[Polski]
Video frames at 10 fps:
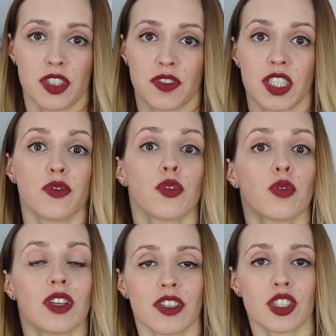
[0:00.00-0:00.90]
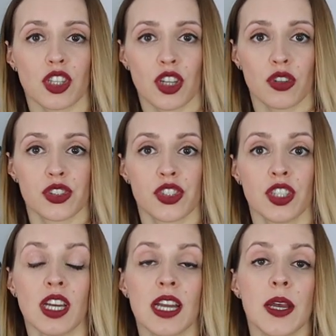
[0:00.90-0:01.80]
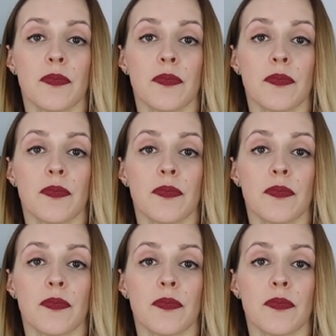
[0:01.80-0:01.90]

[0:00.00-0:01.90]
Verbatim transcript: więc wtedy w ogóle większe ilości